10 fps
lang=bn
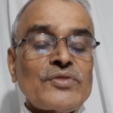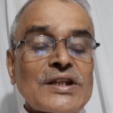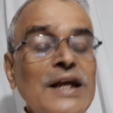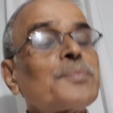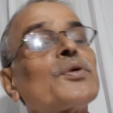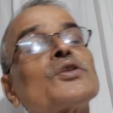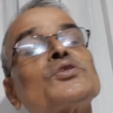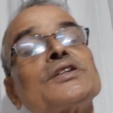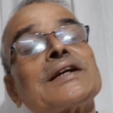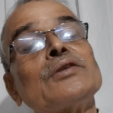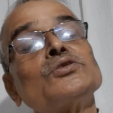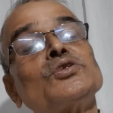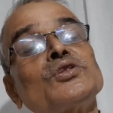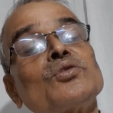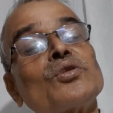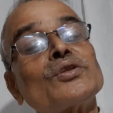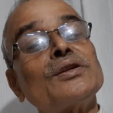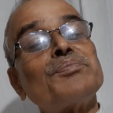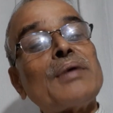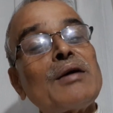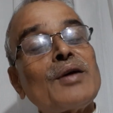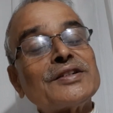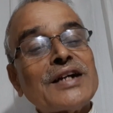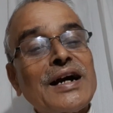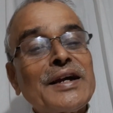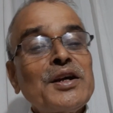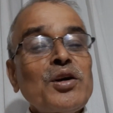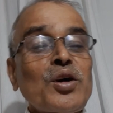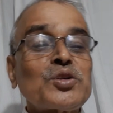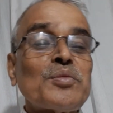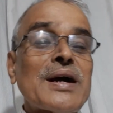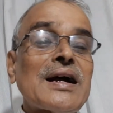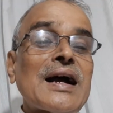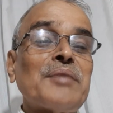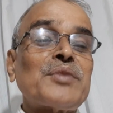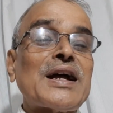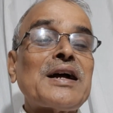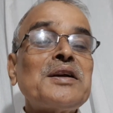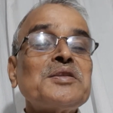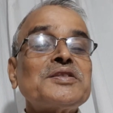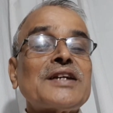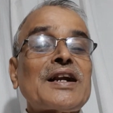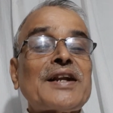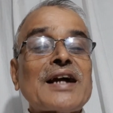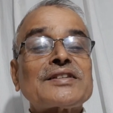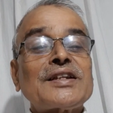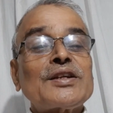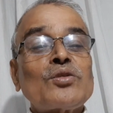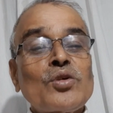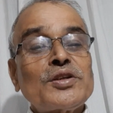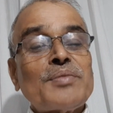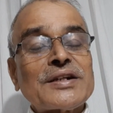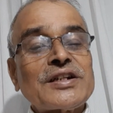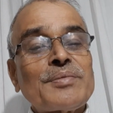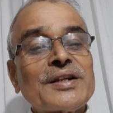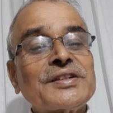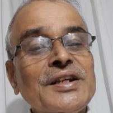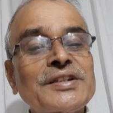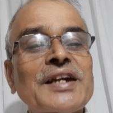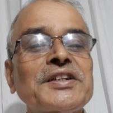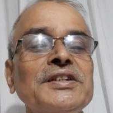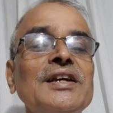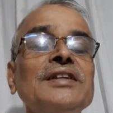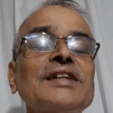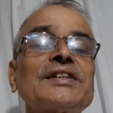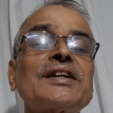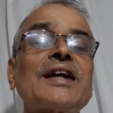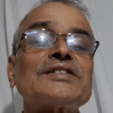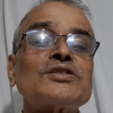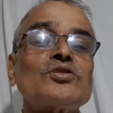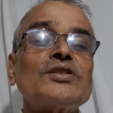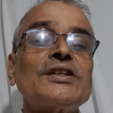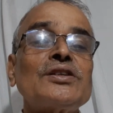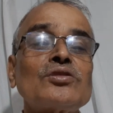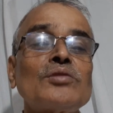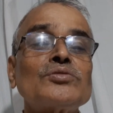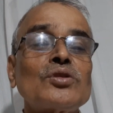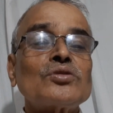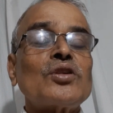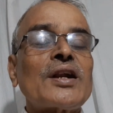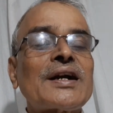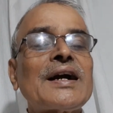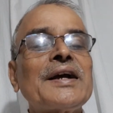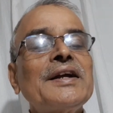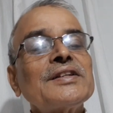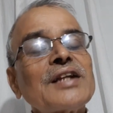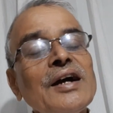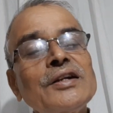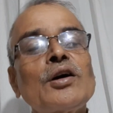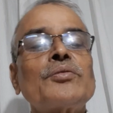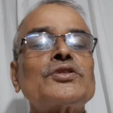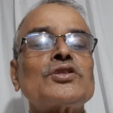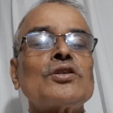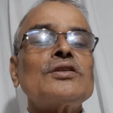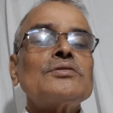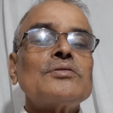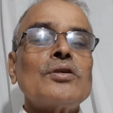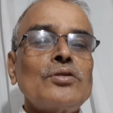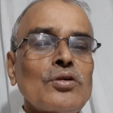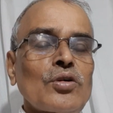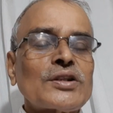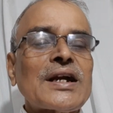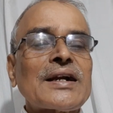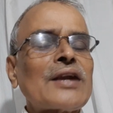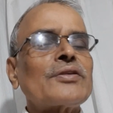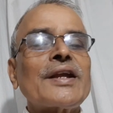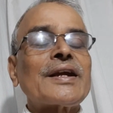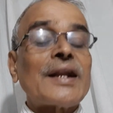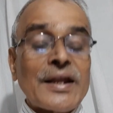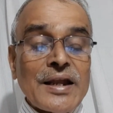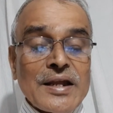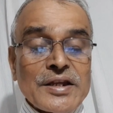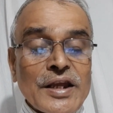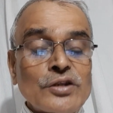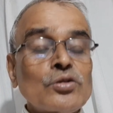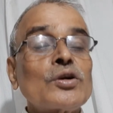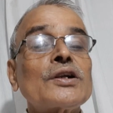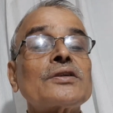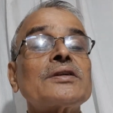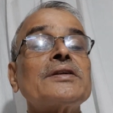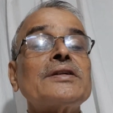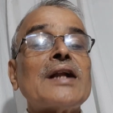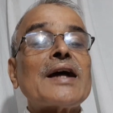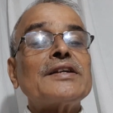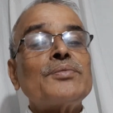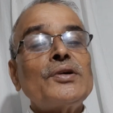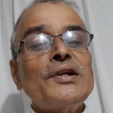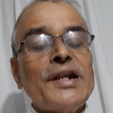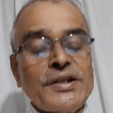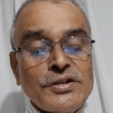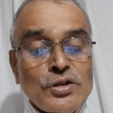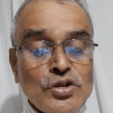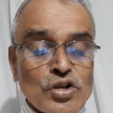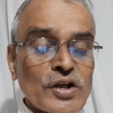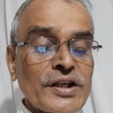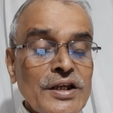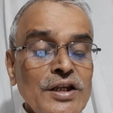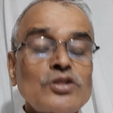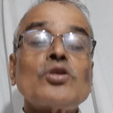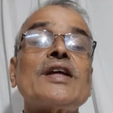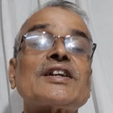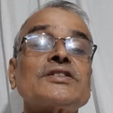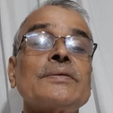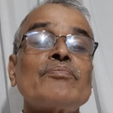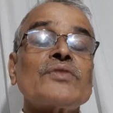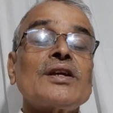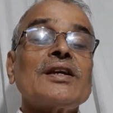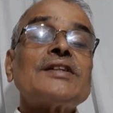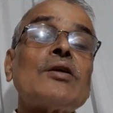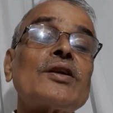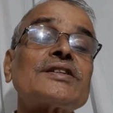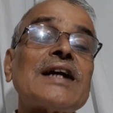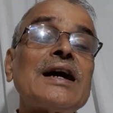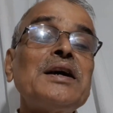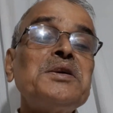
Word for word: তারপরে যদি কেউ যদি কোনো দিন পাওয়া যায় অথবা আমরা যারা ডাক্তারি করি বা সেবা দিয়ে থাকি তাদের কাছে যদি এরকম রোগ ধরা খায় তাহলে অবশ্য অন্য কথা কারণ এখানে এই রোগের নাই বললেই চলে চলে আসে এটা অনেকটা